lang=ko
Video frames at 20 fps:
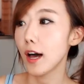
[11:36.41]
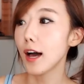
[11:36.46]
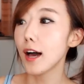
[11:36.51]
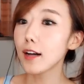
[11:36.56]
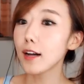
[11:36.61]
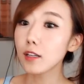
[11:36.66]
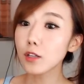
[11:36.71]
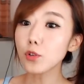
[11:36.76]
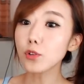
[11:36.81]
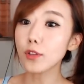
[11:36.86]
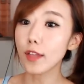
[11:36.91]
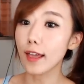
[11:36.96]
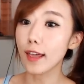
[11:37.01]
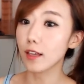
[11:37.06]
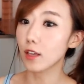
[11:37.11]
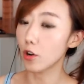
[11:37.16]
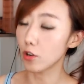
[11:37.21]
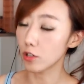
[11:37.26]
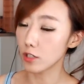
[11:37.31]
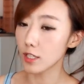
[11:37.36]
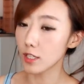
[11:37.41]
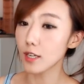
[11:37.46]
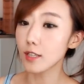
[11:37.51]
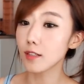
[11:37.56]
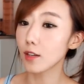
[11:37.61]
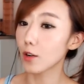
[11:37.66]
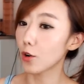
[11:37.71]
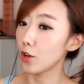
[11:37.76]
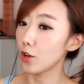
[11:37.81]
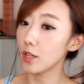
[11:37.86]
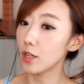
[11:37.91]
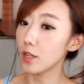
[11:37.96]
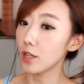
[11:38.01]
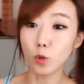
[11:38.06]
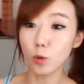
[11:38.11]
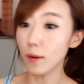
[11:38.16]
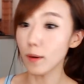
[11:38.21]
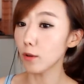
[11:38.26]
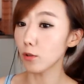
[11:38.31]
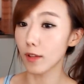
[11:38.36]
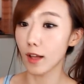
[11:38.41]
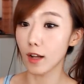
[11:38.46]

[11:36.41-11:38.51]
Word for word: 학교 내 경찰한테 걸리면 또 바로